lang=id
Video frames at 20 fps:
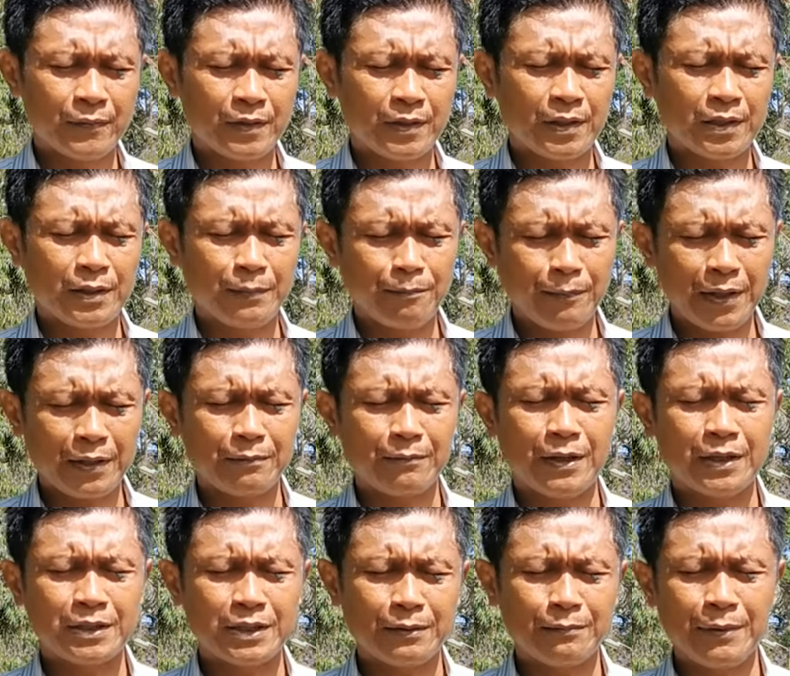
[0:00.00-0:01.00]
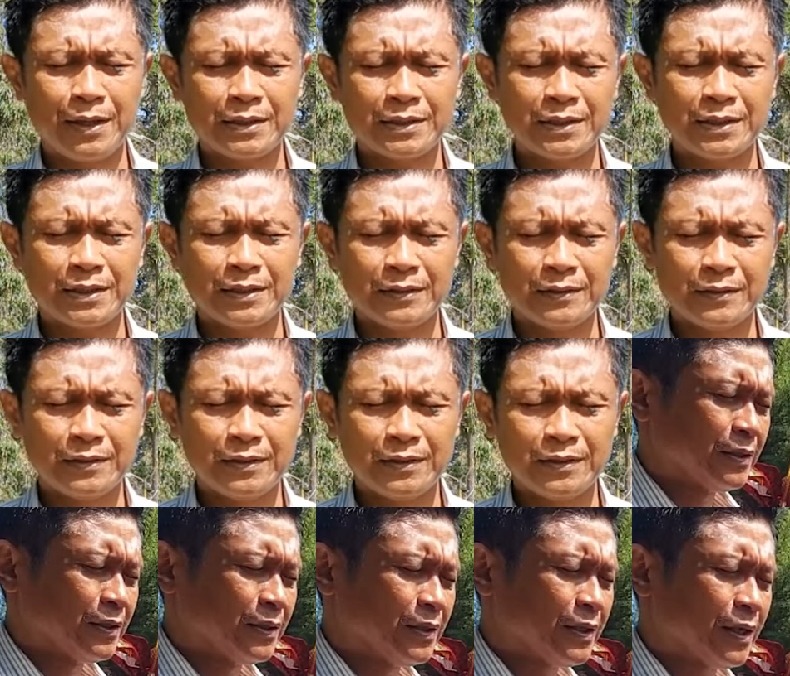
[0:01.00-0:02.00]
di tempat masing-masing
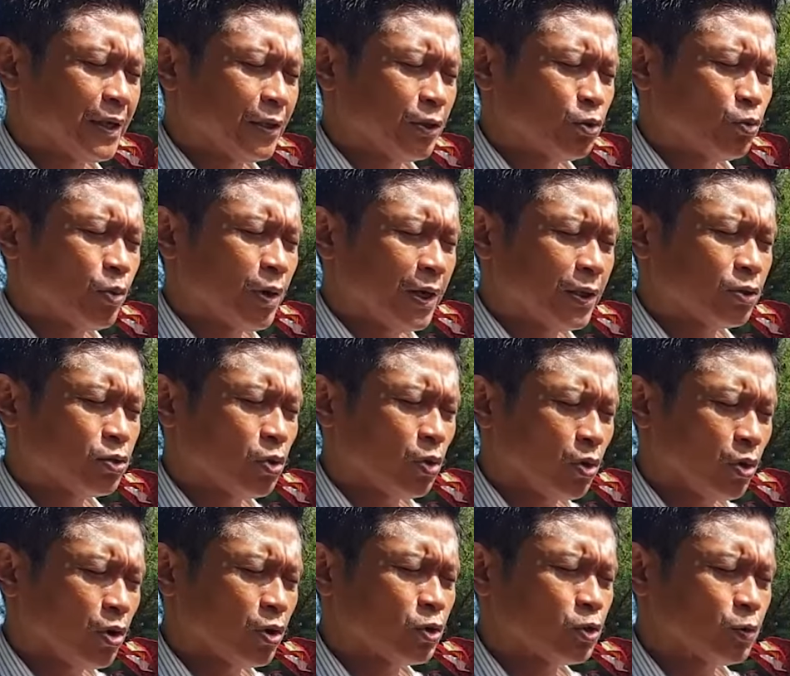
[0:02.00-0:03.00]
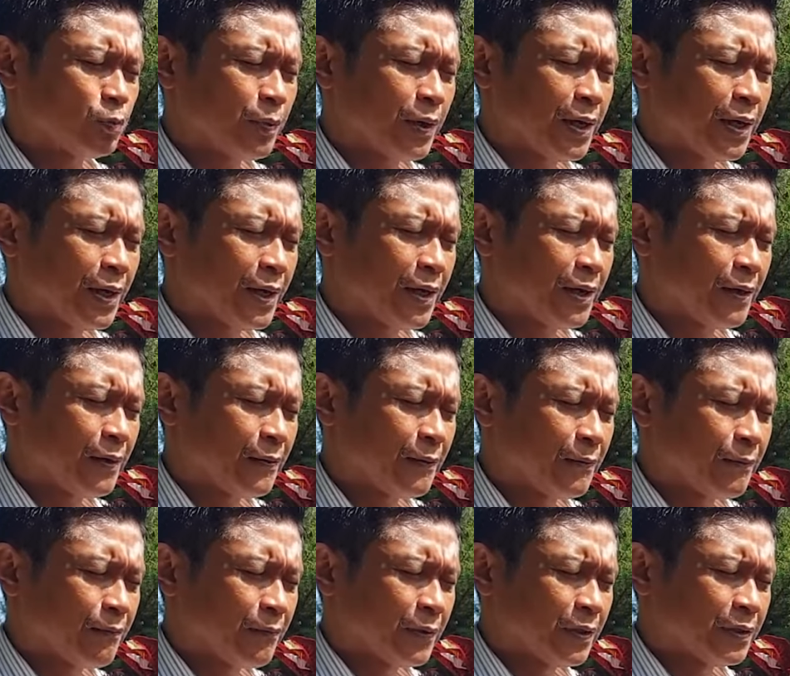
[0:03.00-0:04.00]
Kiranya Tuhan tolong supaya
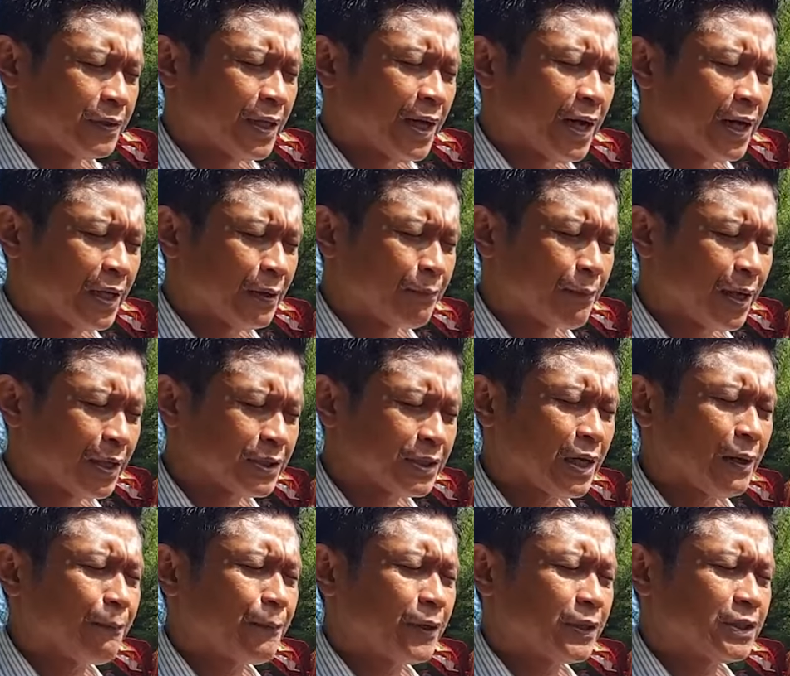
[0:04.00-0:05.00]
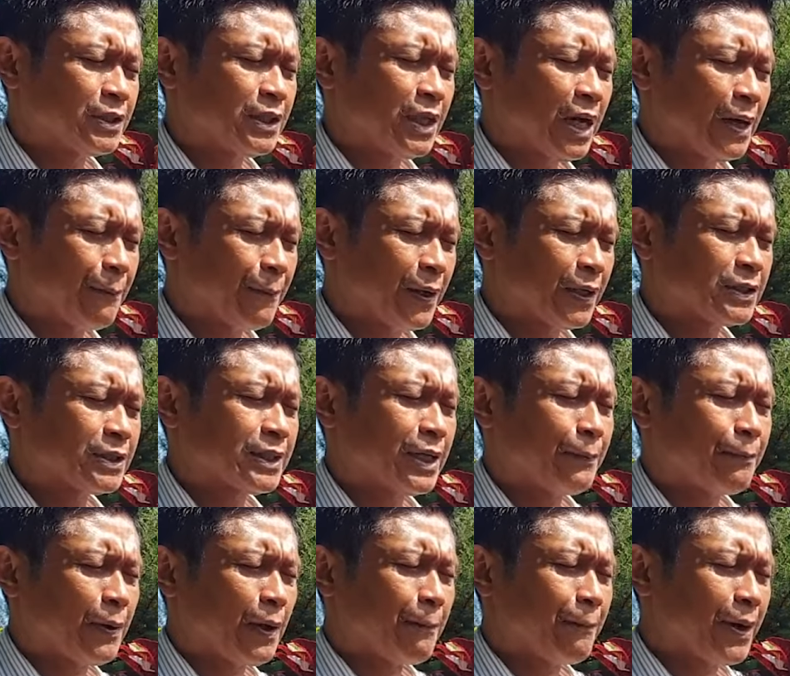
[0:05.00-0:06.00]
dari masa persiapan
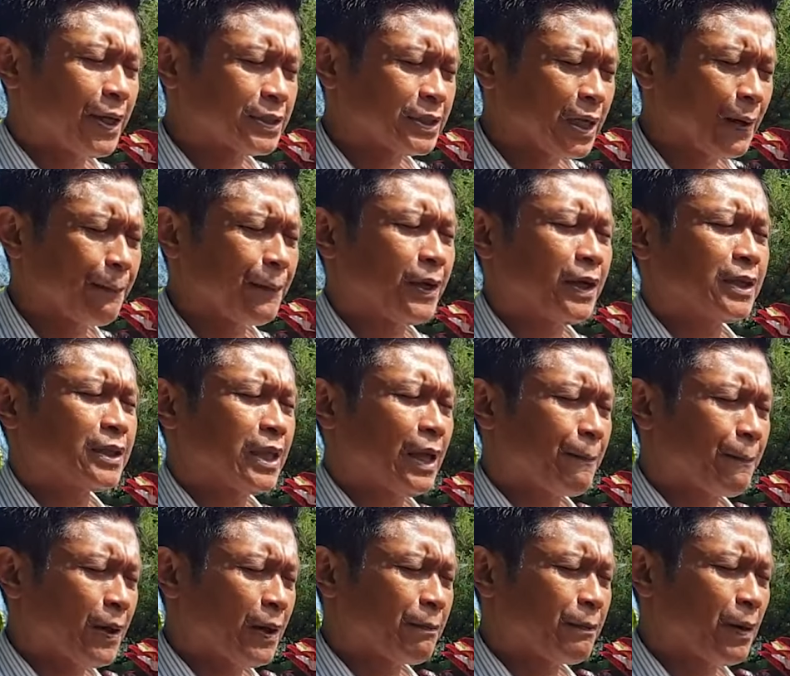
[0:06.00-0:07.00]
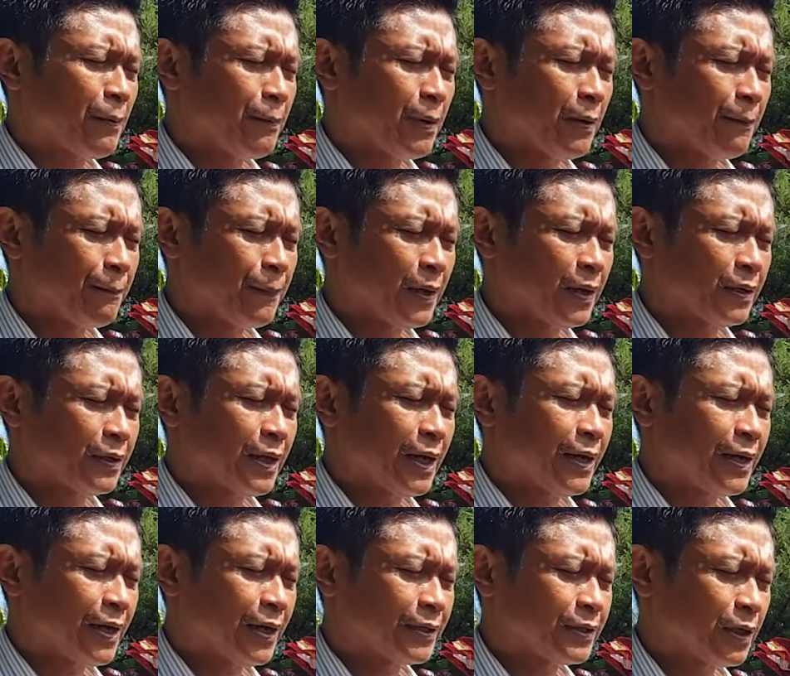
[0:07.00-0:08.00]
sampai masa penetapan pemimpin
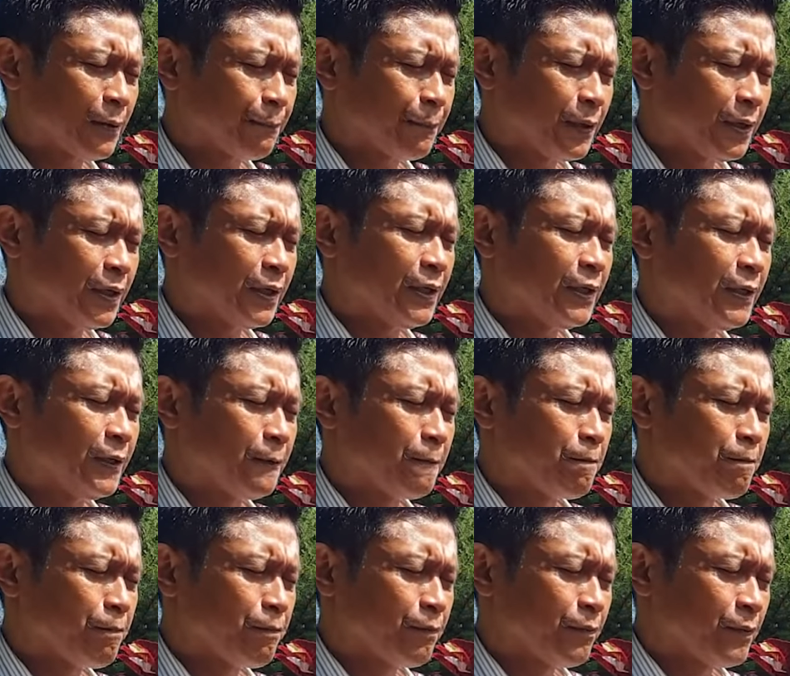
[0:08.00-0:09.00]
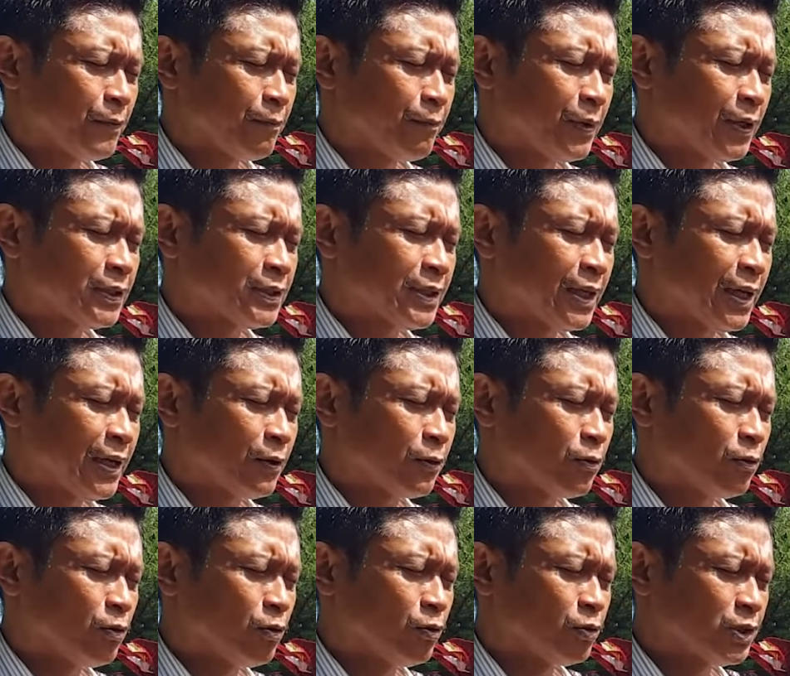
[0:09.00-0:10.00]
daerah yang terpilih berjalan
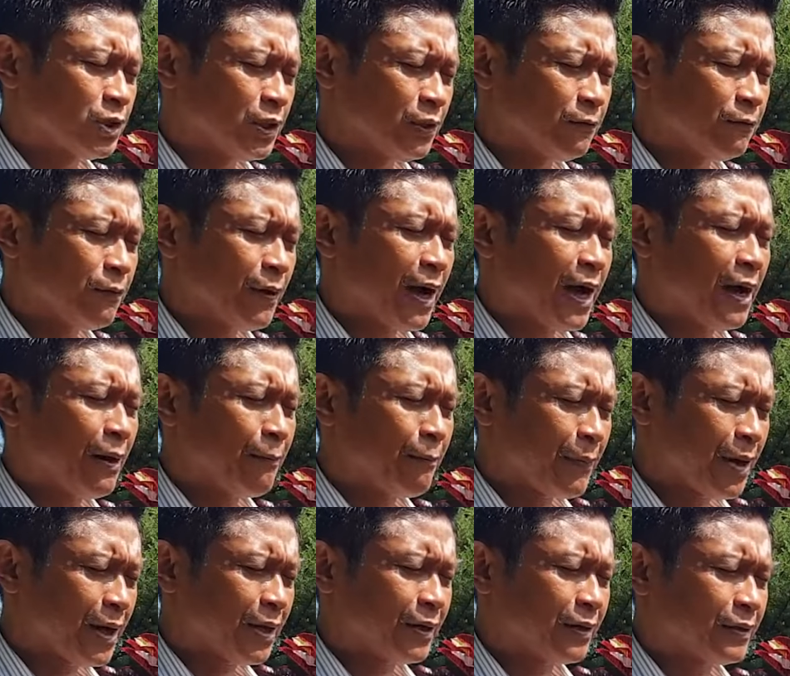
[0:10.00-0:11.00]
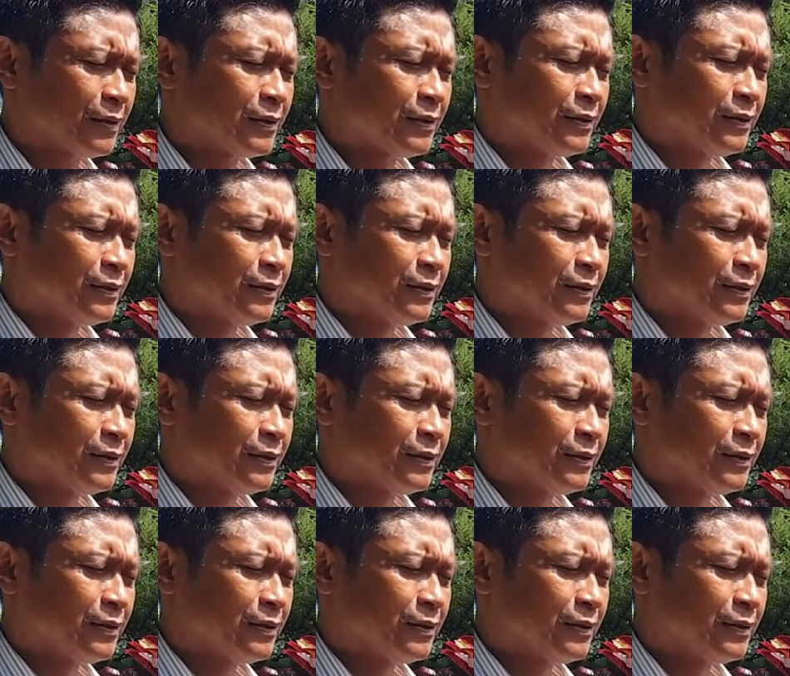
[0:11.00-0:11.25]
kondusif, aman,